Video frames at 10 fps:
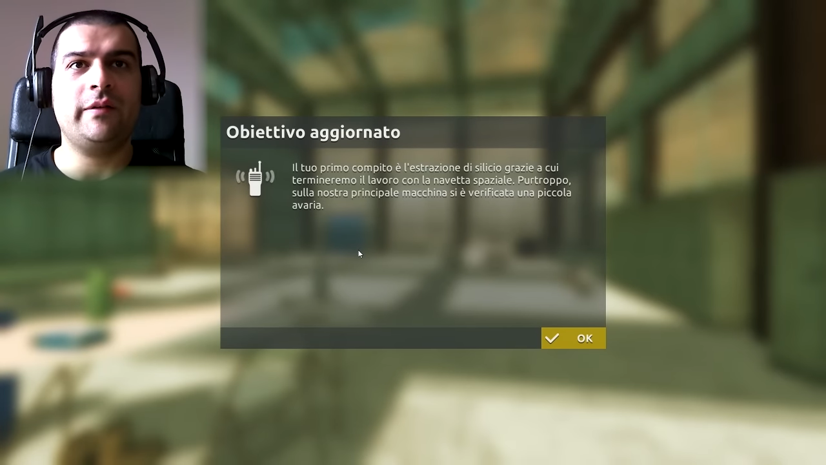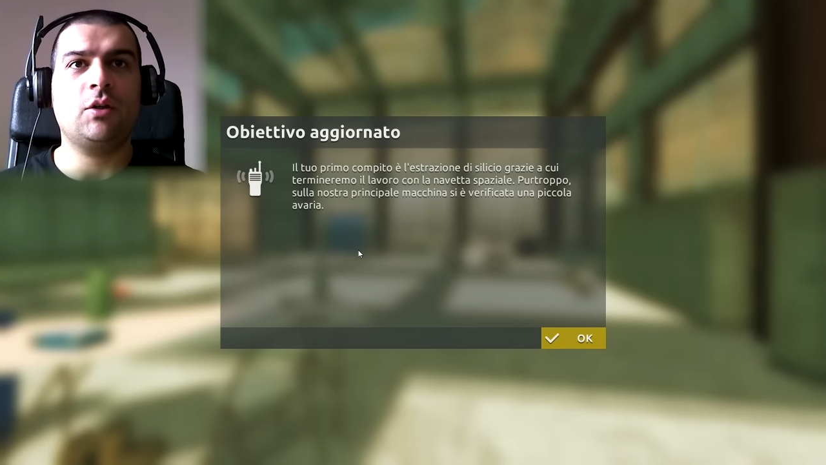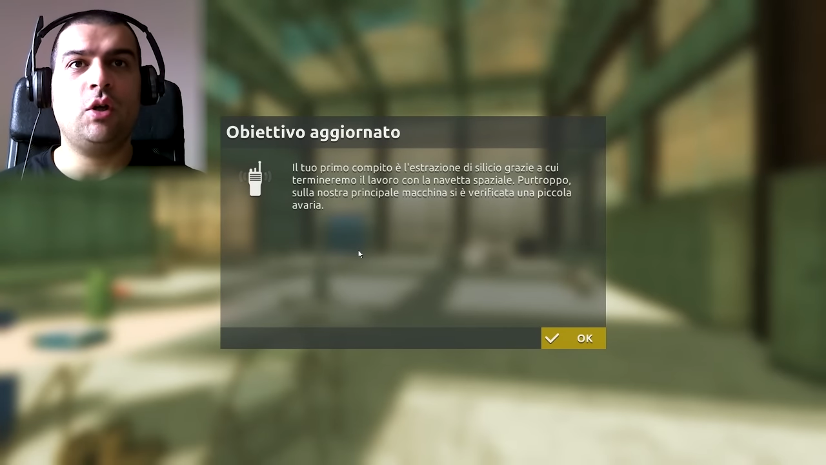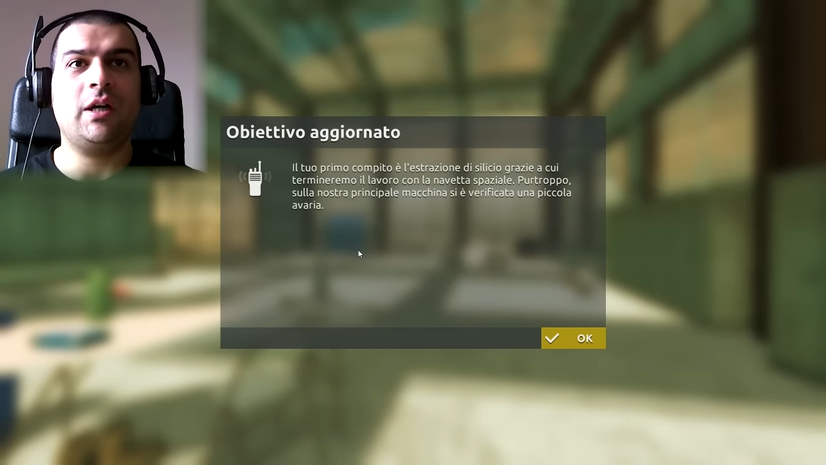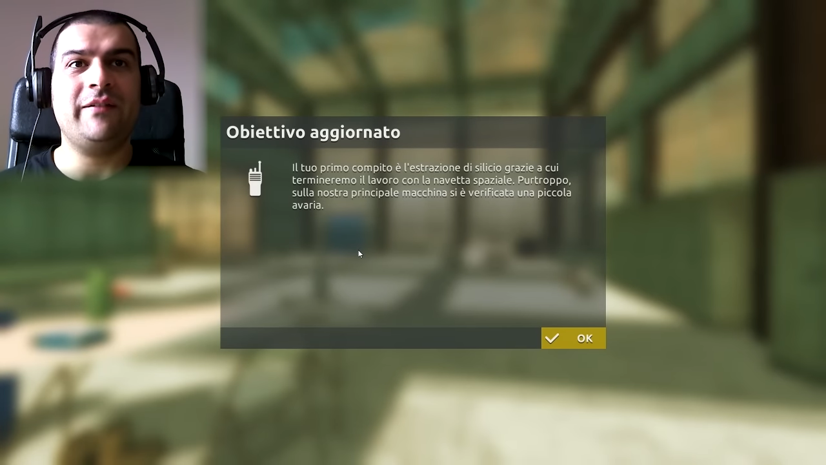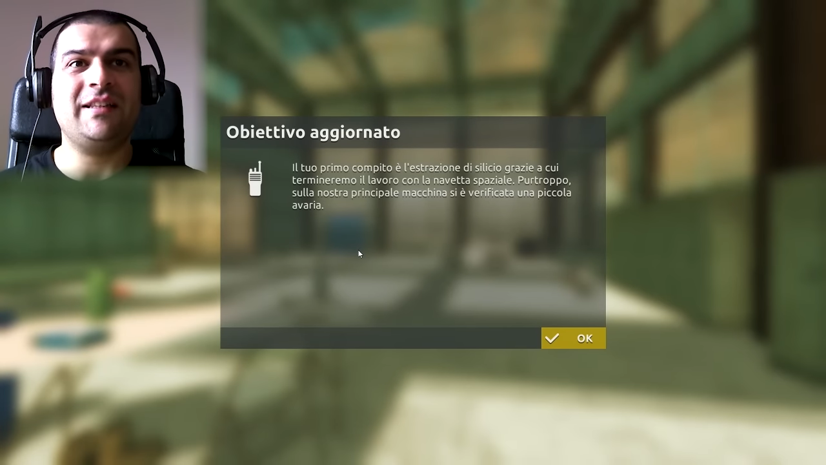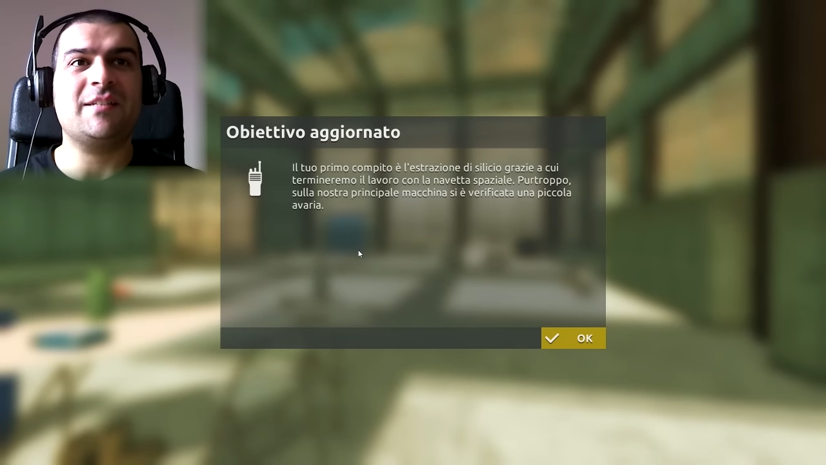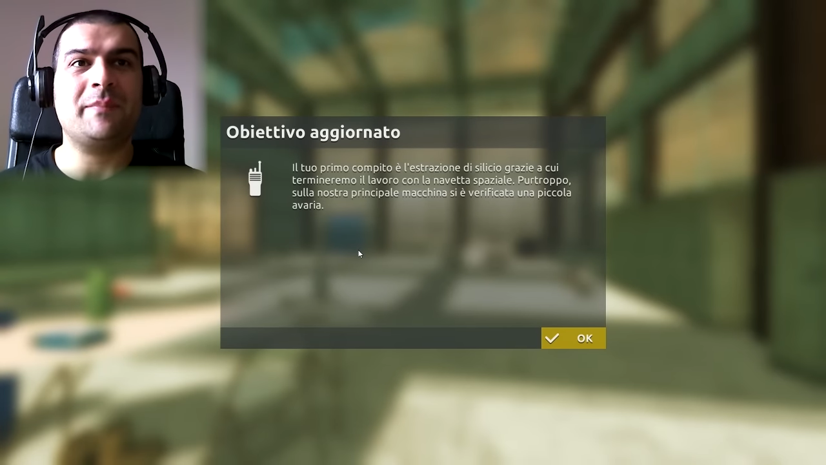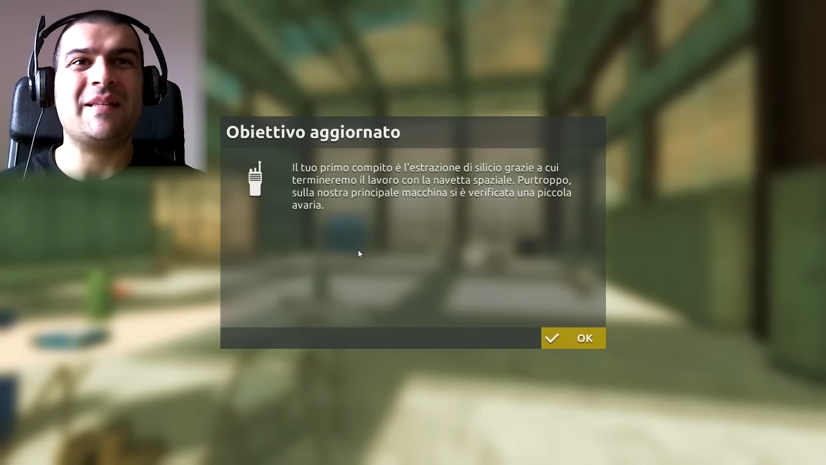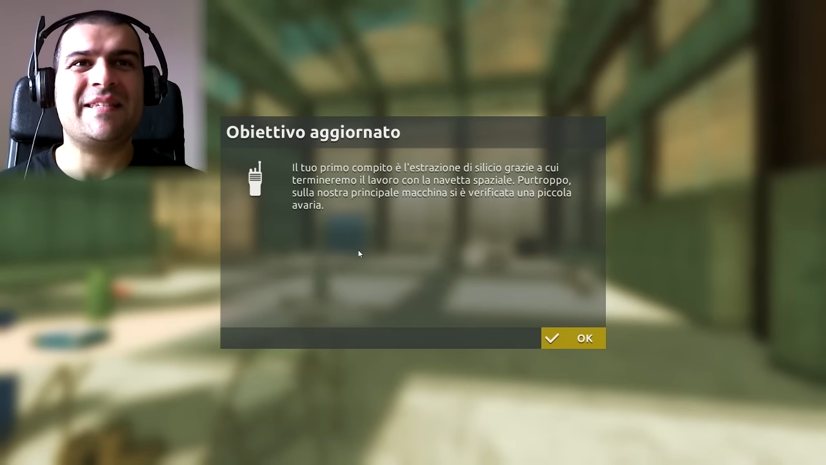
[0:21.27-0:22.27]
nave- con la
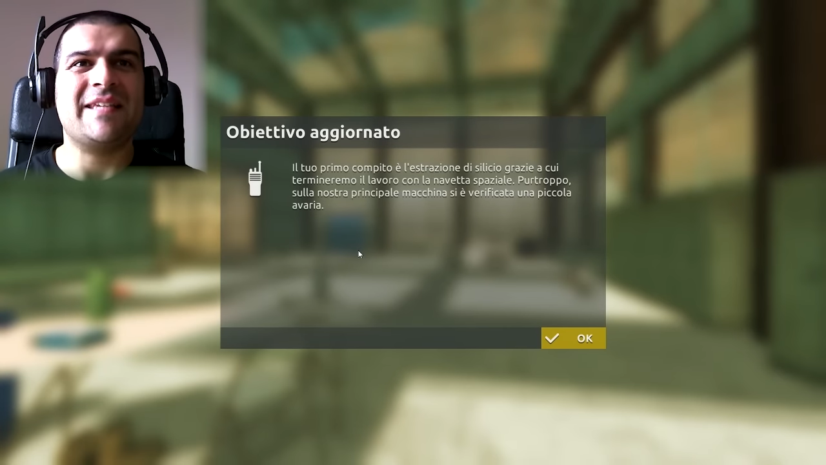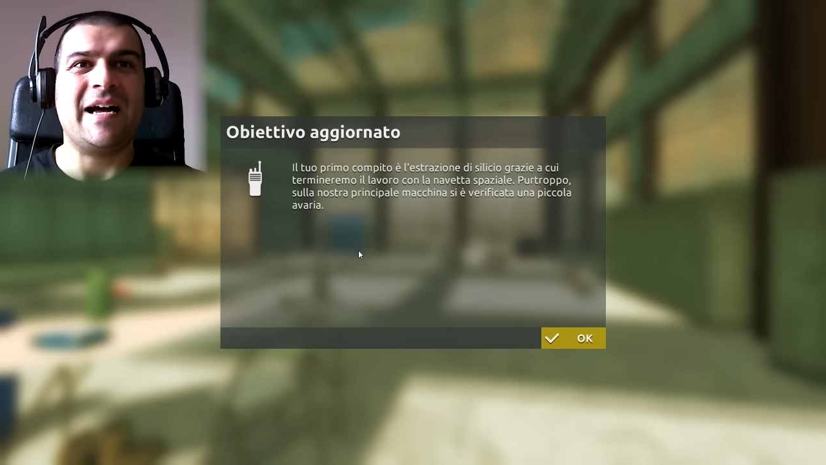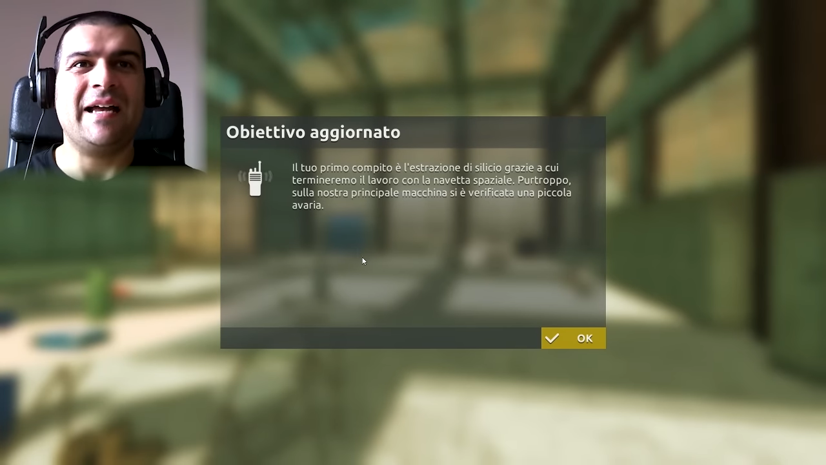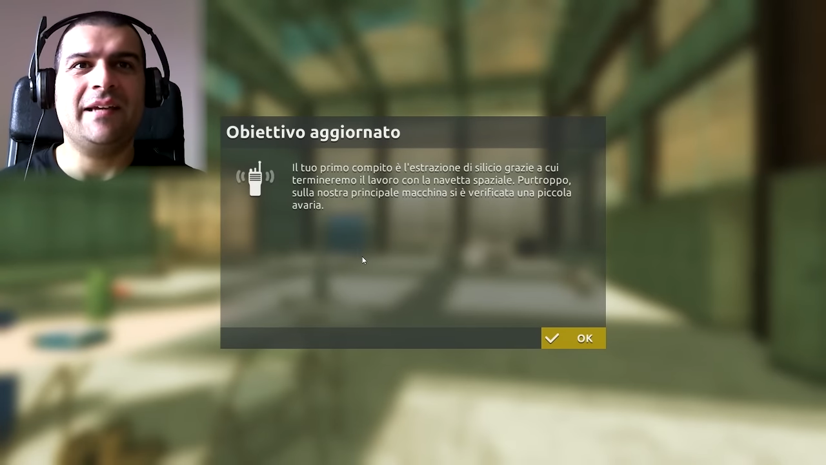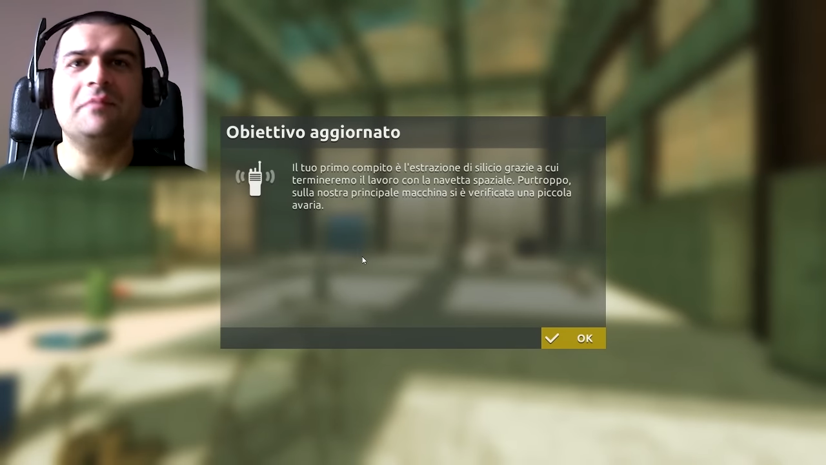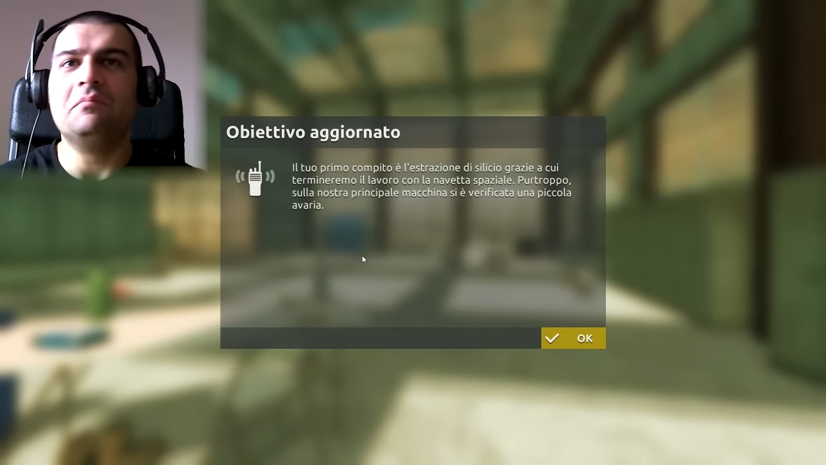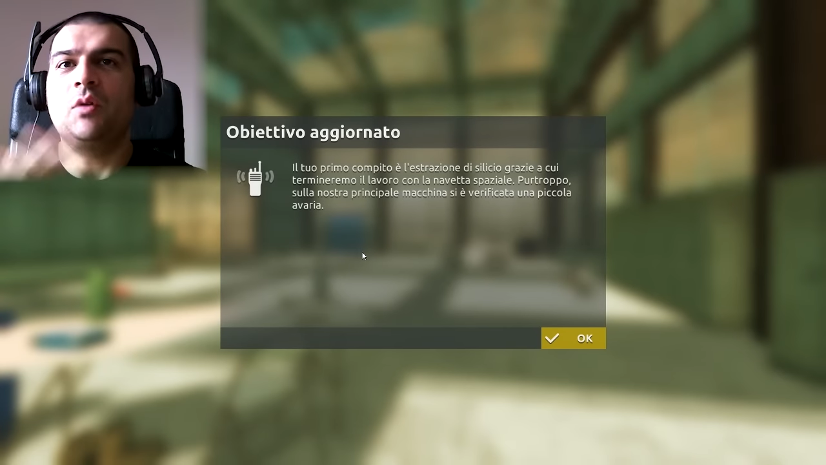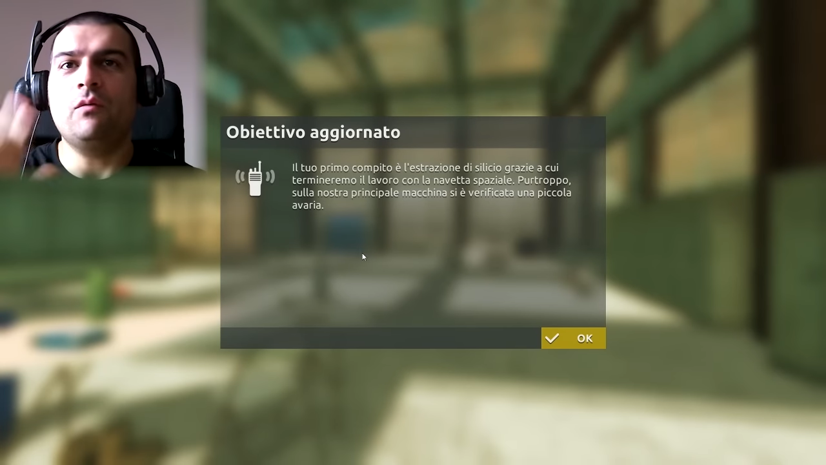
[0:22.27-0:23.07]
navetta spaziale,